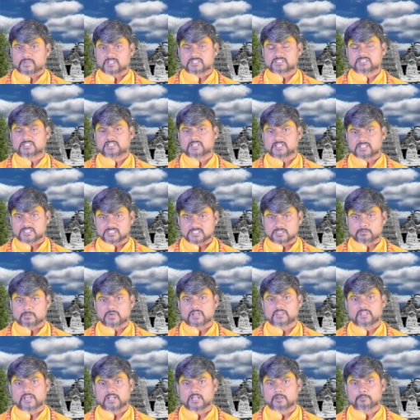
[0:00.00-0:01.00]
ప్రశ్నకి ఇది
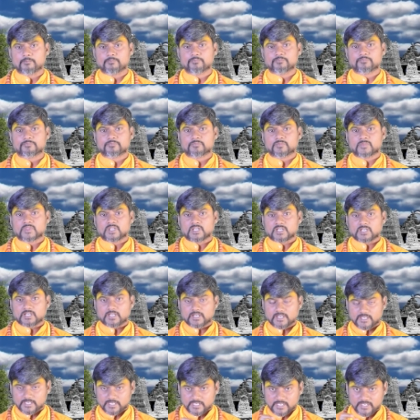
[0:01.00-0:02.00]
సమాధానం
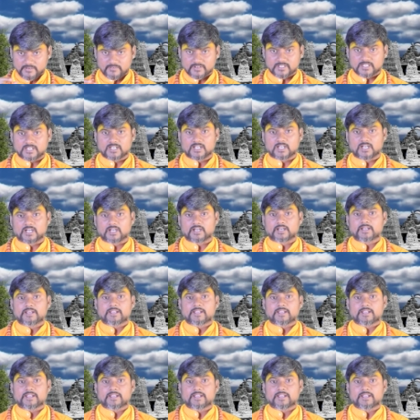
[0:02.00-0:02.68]
ఈ విధంగా